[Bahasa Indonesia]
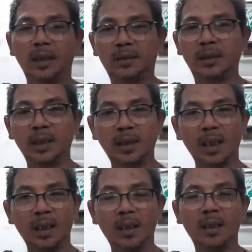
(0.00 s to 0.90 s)

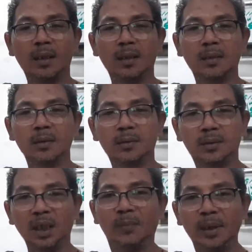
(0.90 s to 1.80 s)
ketika
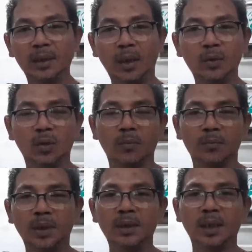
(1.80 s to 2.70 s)
diminta untuk
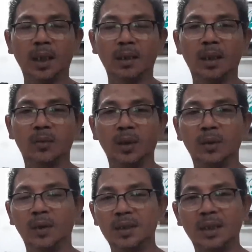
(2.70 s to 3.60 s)
menyanyikan lagu
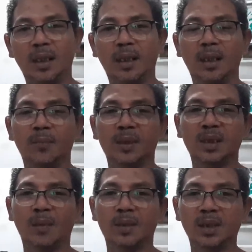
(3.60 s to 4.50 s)
Indonesia Raya
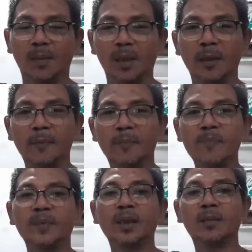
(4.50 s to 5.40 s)
bersama-sama,
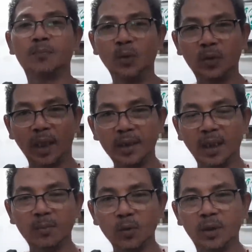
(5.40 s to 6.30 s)

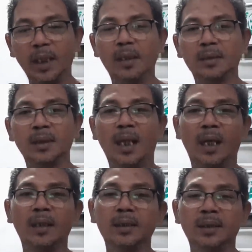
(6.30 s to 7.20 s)
bukannya kemudian
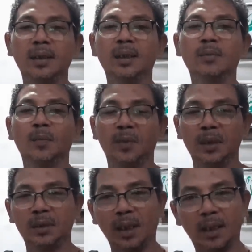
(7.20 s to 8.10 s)
Khalid ini
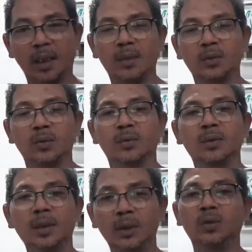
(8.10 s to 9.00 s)
memerintahkan untuk
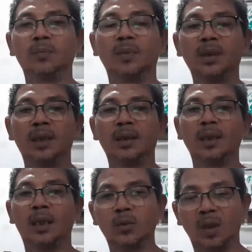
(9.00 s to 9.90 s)
ikut
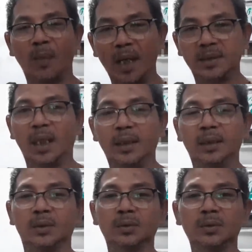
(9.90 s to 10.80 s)
menyanyi lagu kebangsaan
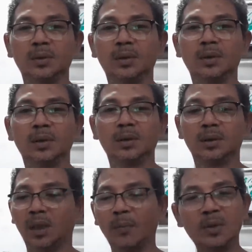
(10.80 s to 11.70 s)
itu,
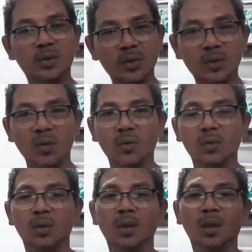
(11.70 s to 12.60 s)
tapi justru
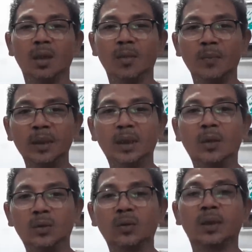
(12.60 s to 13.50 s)
meminta
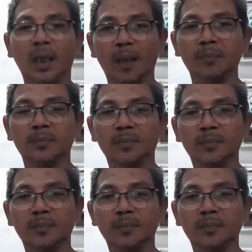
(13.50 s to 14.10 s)
untuk diam.